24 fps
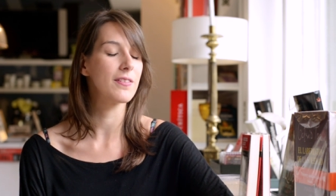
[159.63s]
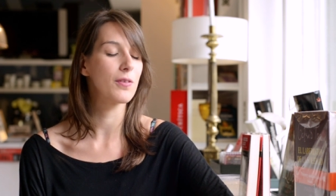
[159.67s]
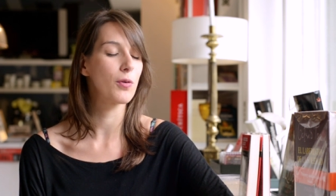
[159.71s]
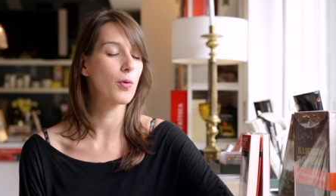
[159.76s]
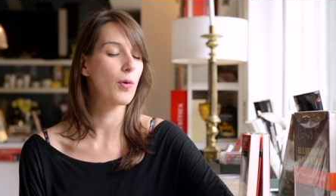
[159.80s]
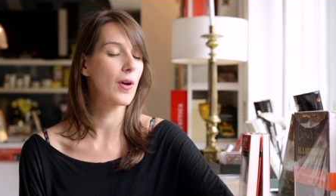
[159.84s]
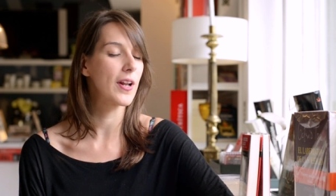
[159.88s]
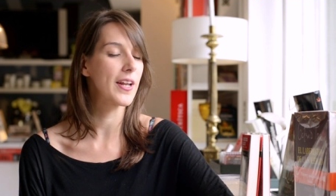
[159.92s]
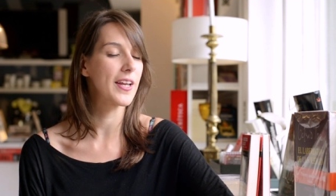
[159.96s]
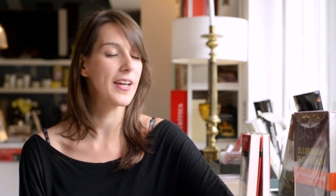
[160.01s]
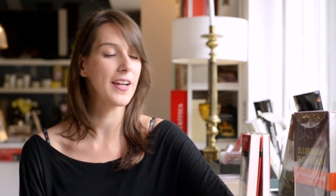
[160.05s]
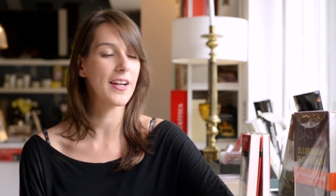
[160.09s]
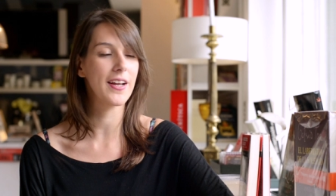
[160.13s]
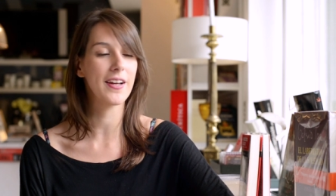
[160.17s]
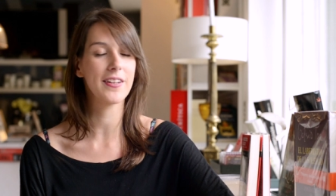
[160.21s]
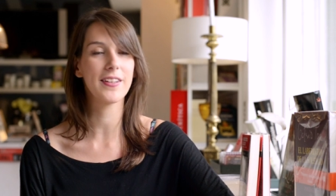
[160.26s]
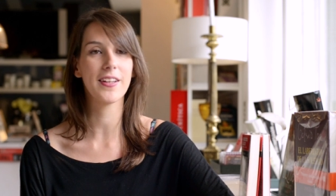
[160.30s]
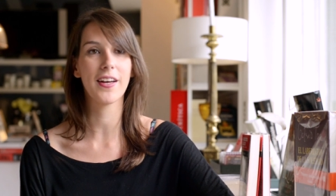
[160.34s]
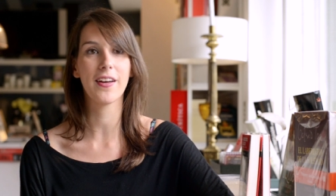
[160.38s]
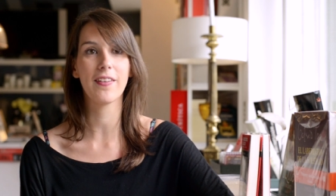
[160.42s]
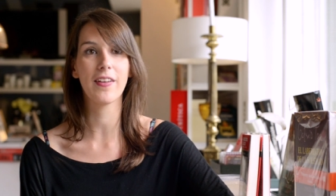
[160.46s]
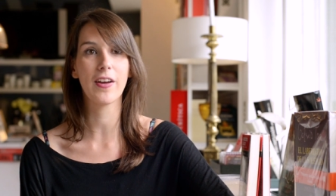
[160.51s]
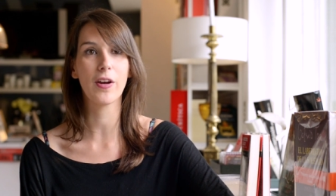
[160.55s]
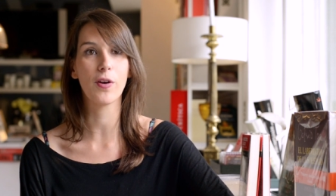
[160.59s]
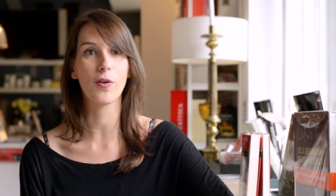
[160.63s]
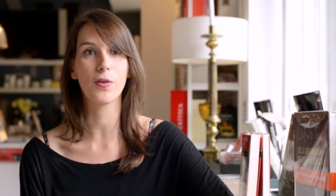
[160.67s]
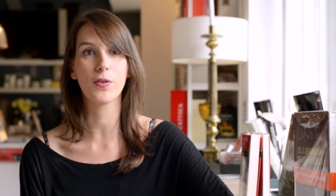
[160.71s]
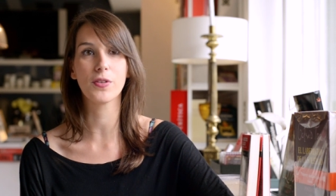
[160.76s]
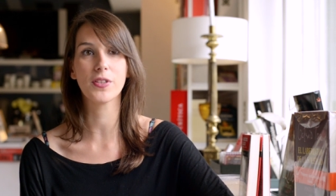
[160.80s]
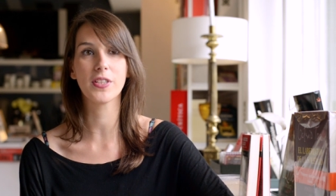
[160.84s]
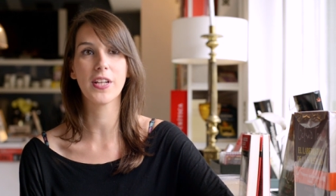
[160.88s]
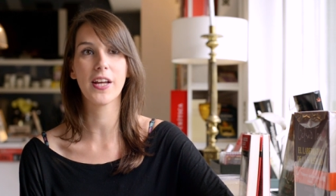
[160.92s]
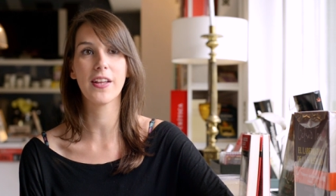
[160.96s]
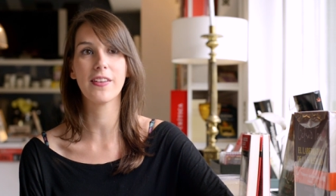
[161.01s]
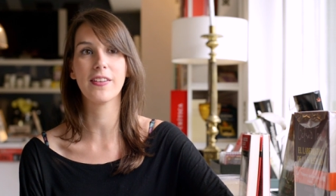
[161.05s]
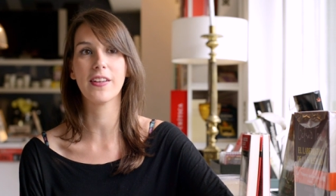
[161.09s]
cualquier cantidad de
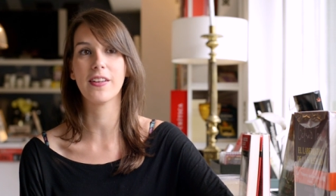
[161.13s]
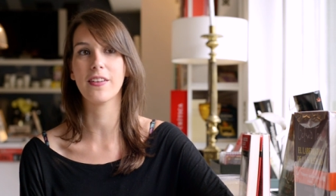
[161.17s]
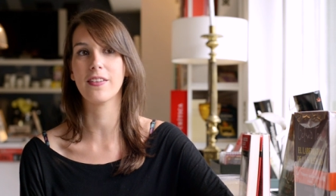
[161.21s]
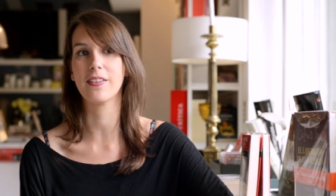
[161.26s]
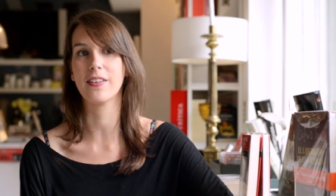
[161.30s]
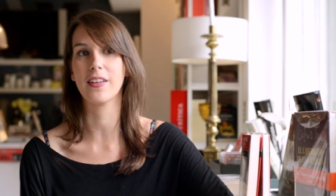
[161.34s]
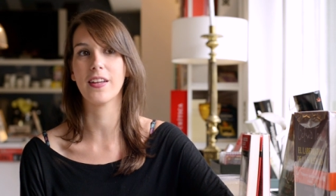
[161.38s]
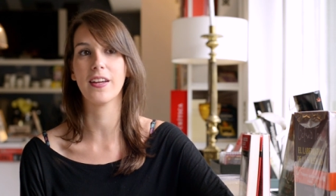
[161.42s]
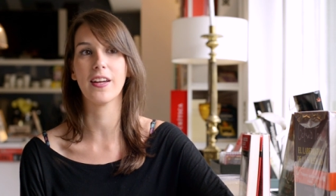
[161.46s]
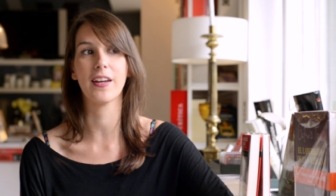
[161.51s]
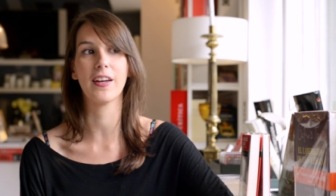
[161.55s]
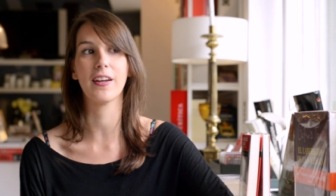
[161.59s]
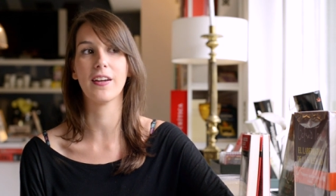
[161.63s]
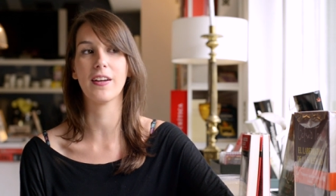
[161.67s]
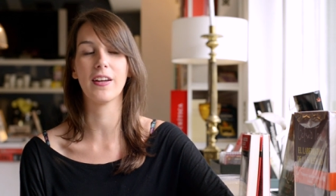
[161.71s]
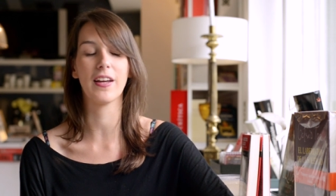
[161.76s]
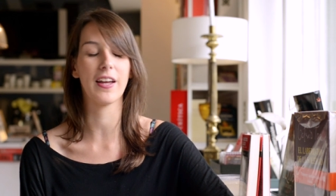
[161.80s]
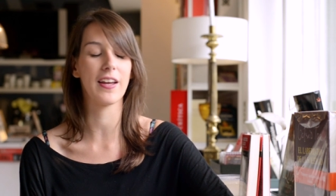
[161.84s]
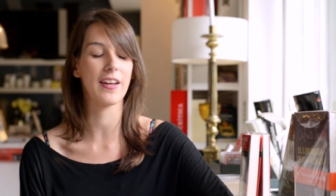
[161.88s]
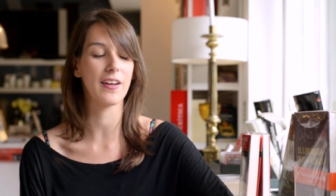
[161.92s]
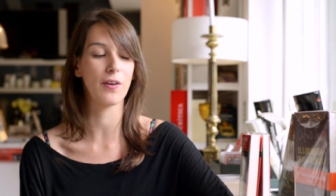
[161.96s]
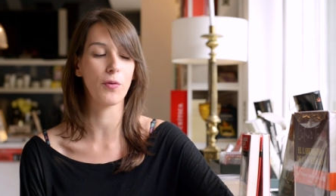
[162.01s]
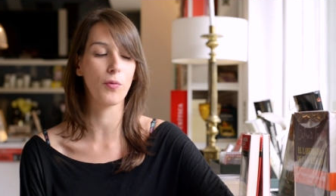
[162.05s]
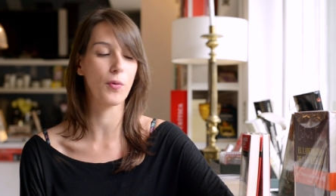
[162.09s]
cosas desde eh,